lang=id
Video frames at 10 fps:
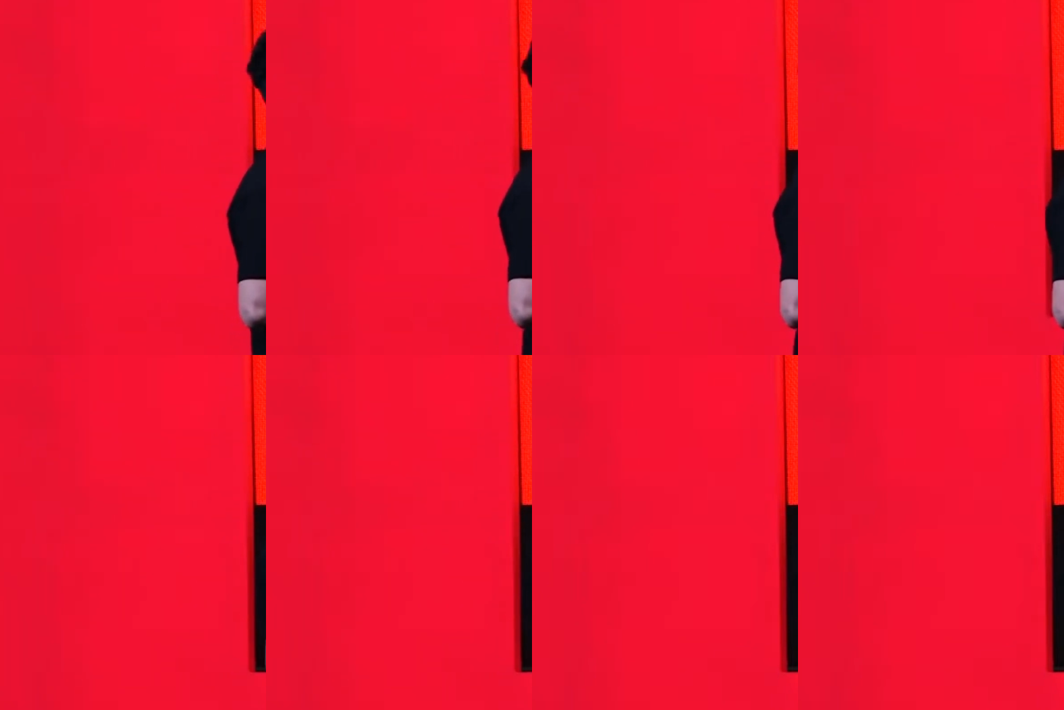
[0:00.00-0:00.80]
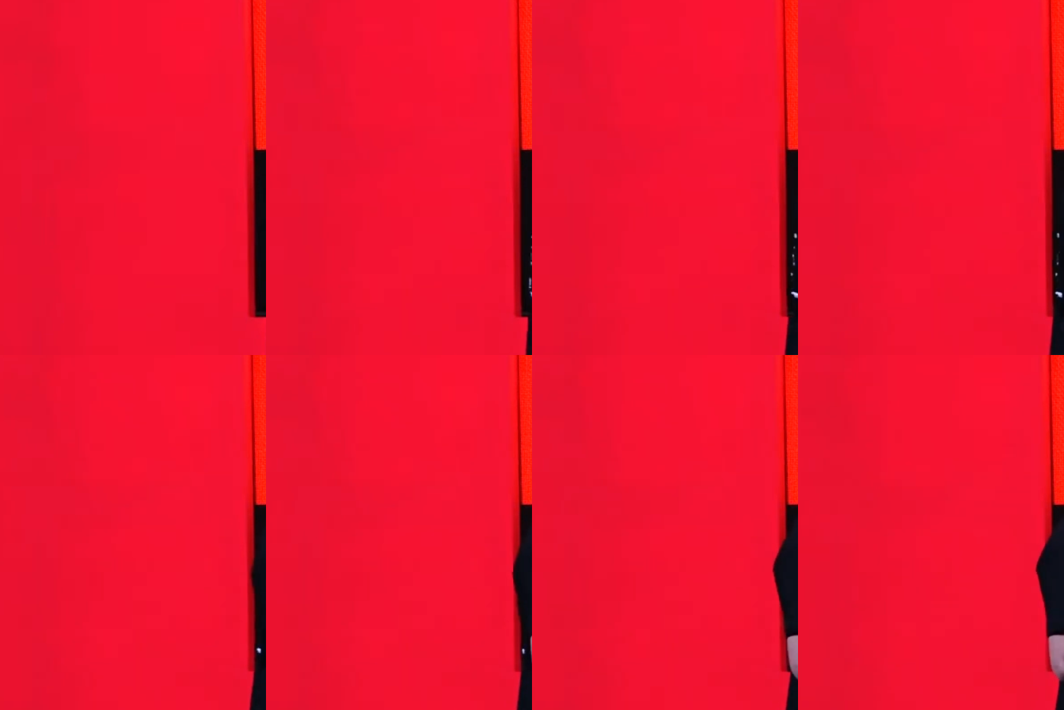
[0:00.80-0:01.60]
dan yang di bulan ini adalah
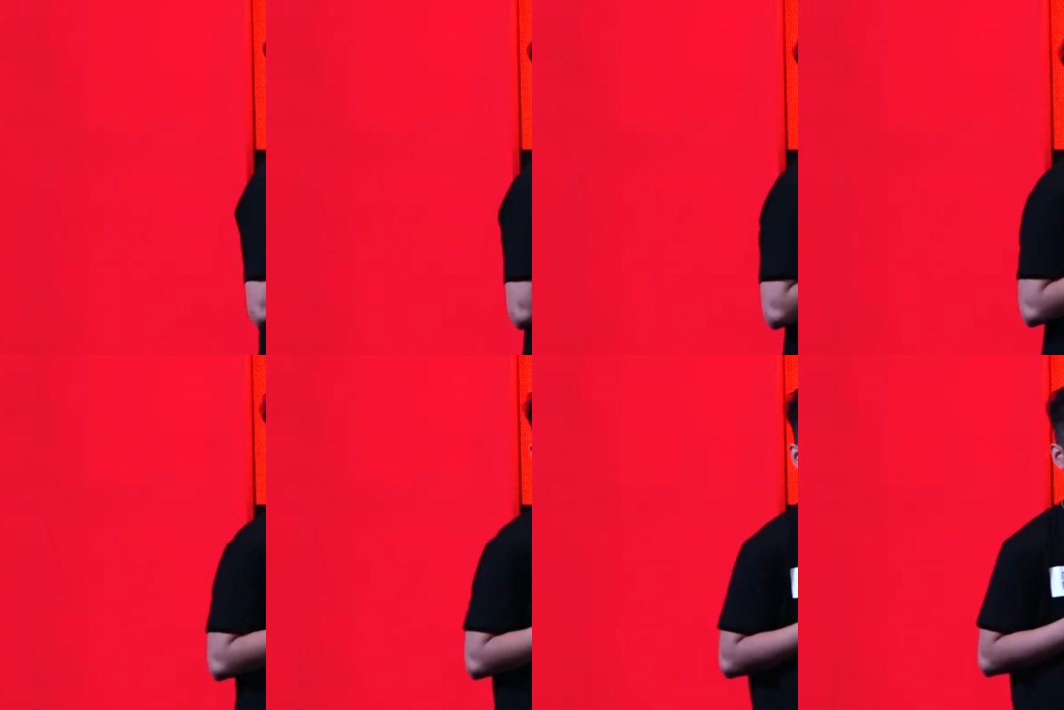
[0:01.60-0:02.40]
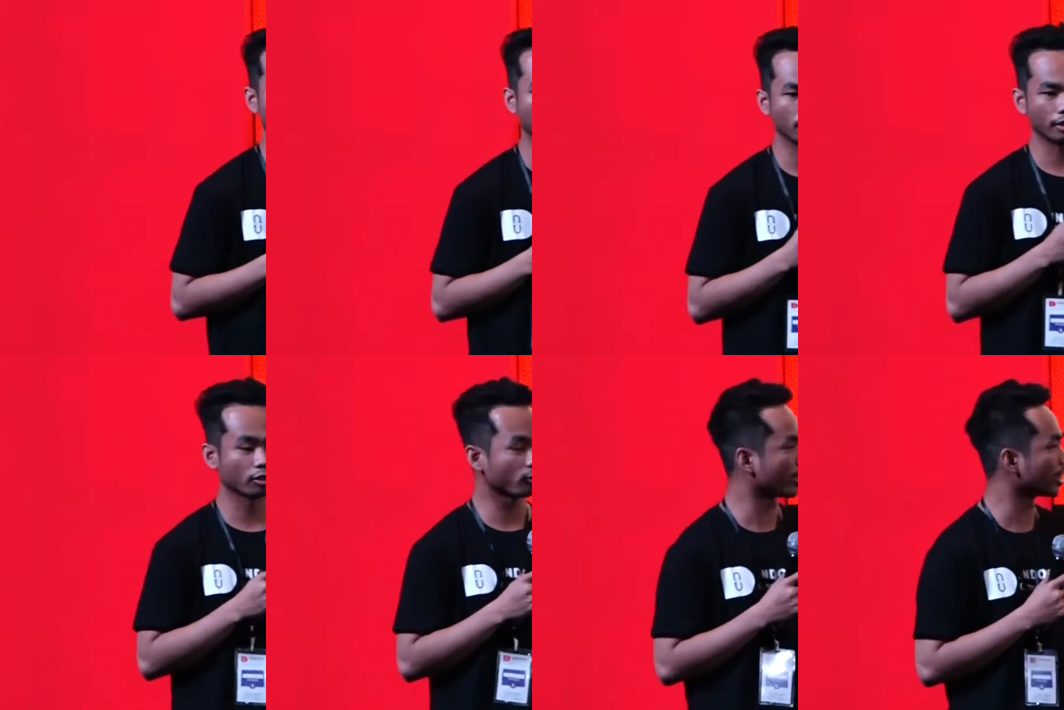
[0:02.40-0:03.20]
scholarship dari uh,
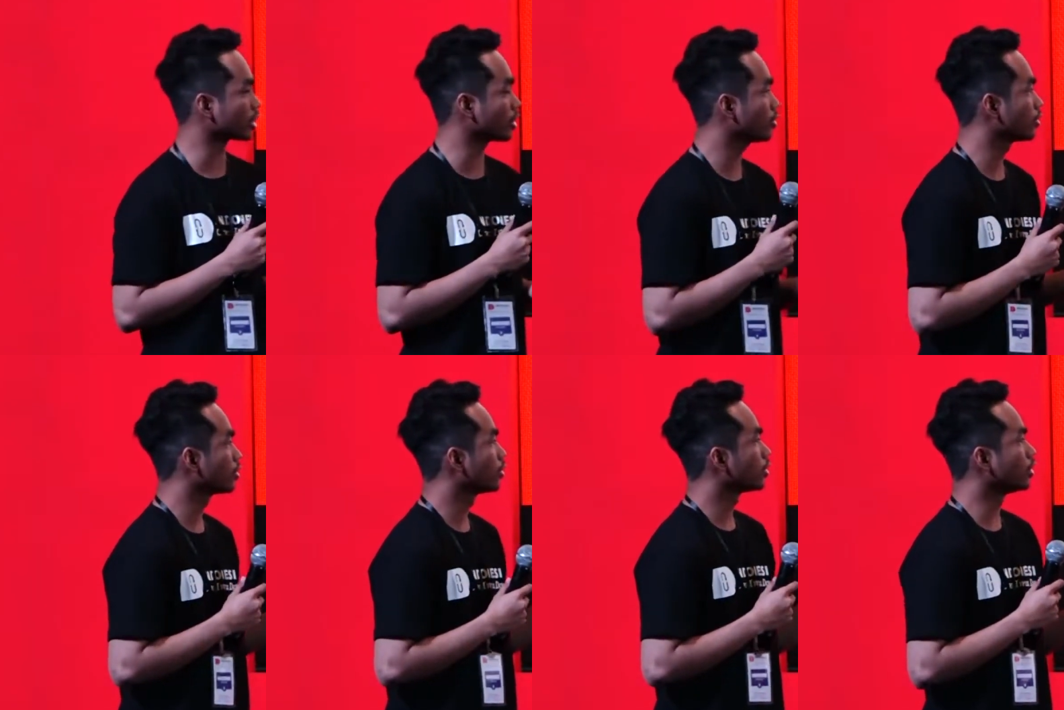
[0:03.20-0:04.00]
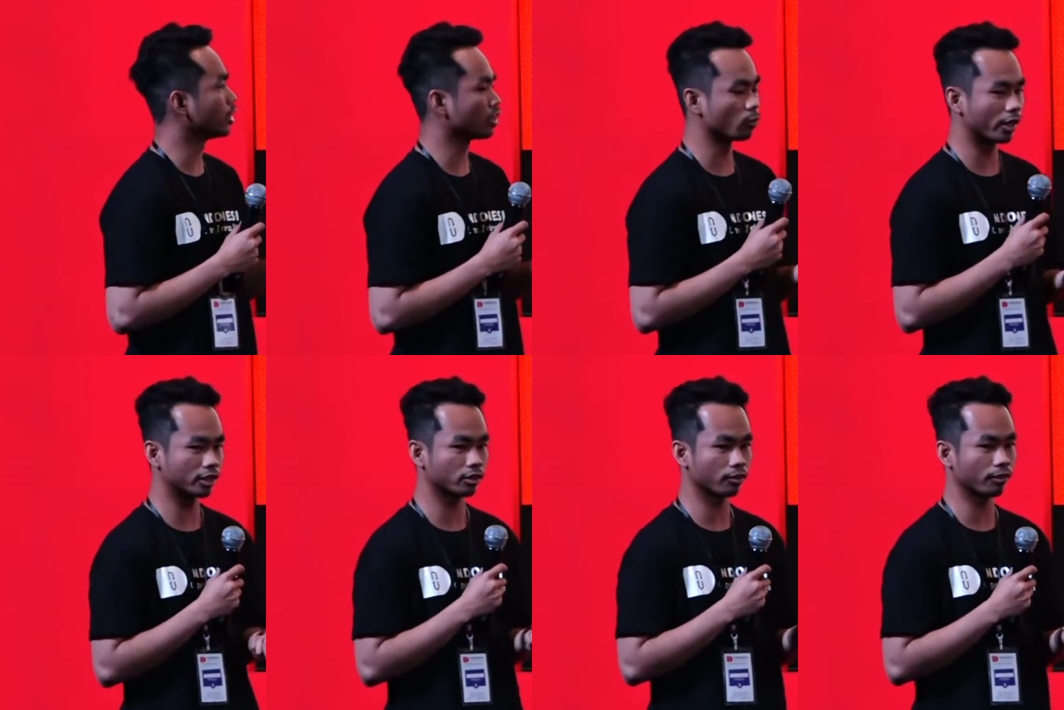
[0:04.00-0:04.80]
Tinuk Foundation di
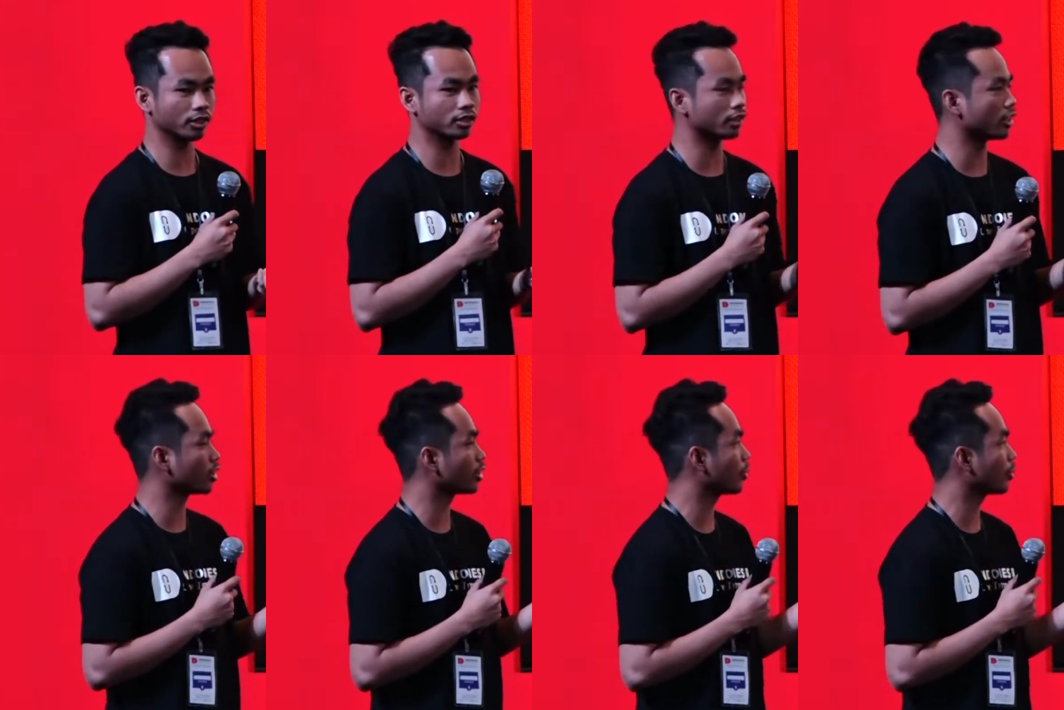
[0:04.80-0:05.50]
Kubernetes Conference di North